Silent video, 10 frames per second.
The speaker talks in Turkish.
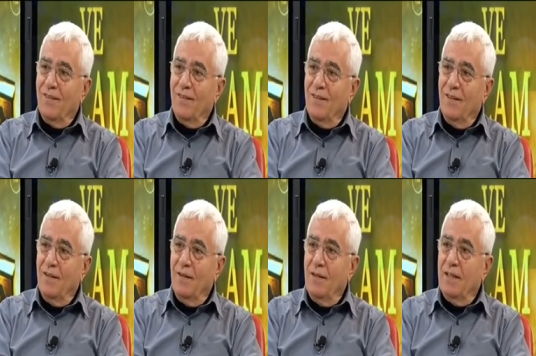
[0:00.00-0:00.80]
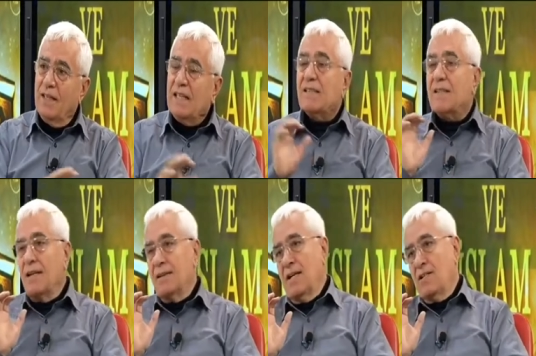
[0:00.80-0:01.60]
Evet.
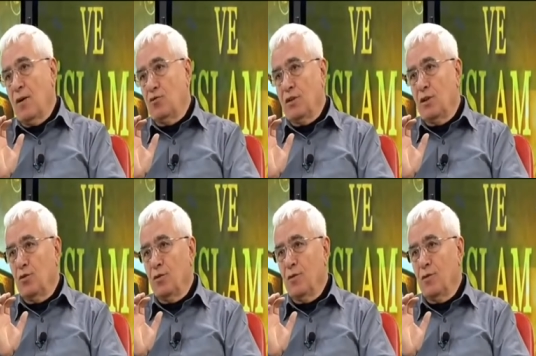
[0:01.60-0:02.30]
İnsan tecavüz ediyor.